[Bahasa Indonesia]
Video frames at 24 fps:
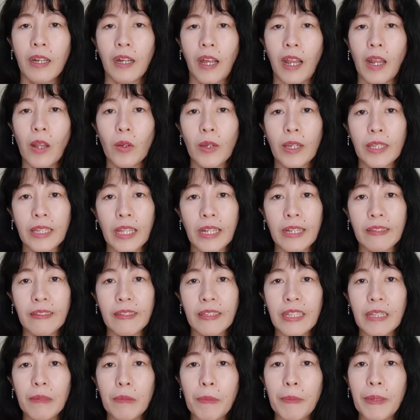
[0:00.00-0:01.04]
Kalau kita di
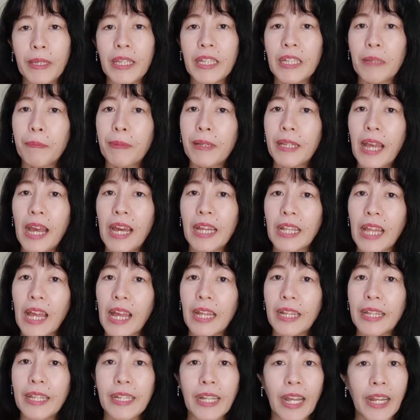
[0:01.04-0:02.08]
sini bebeknya
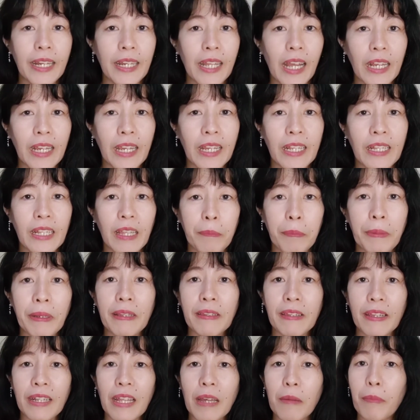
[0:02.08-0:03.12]
dipelihara, dikandangin, tapi di
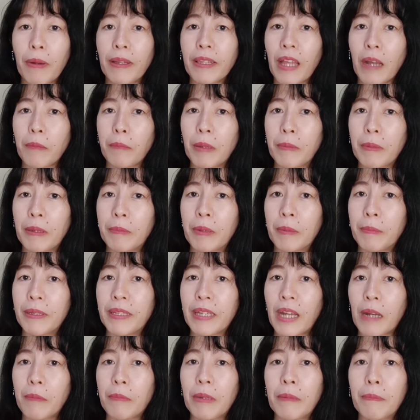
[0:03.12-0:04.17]
sana banyak bebek-bebek
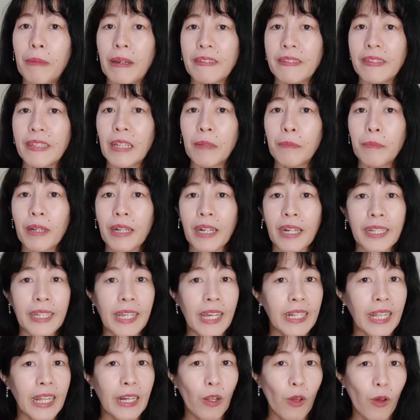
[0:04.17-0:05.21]
yang bebas dan
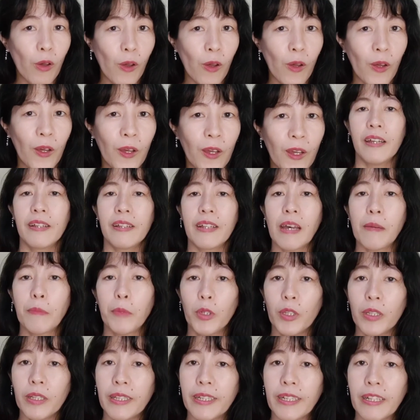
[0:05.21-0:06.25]
berkeliaran loh.
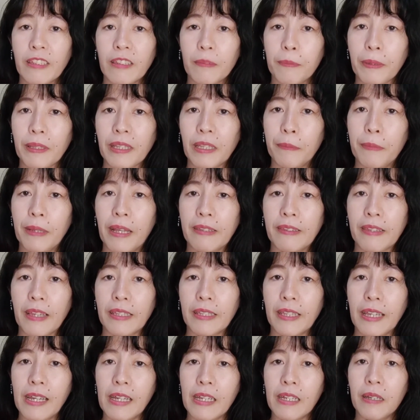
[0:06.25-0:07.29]
Namun tidak seperti
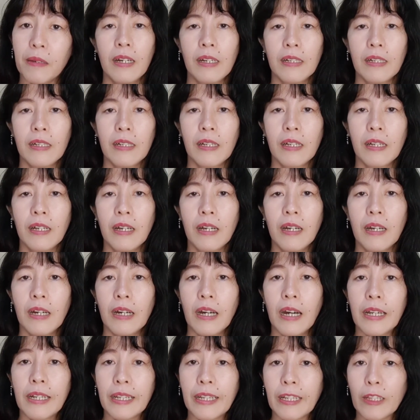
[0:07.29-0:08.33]
biasanya,
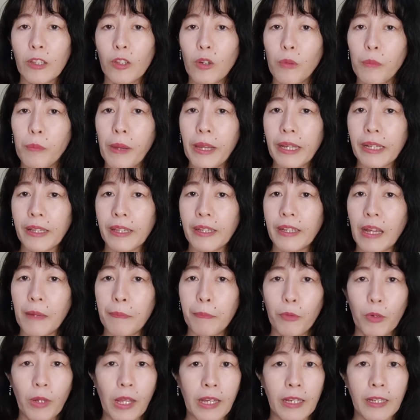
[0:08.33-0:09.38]
hari itu Mike tidak
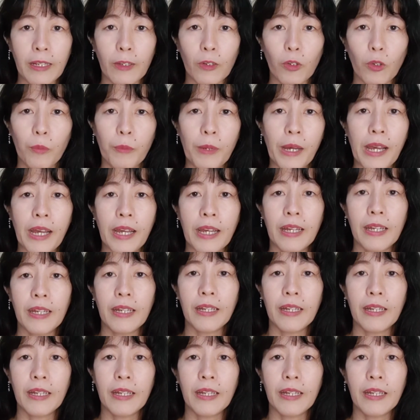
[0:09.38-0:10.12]
pulang ke rumah.